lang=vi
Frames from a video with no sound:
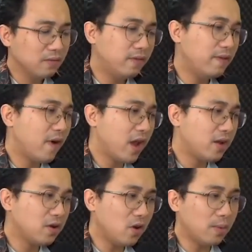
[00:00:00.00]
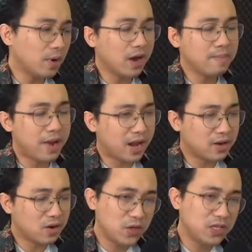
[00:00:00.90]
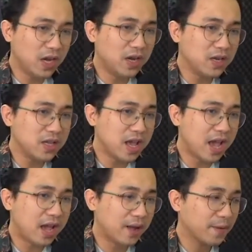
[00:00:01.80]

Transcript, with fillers: vì vậy cô là một người mẹ nội trợ ở nhà.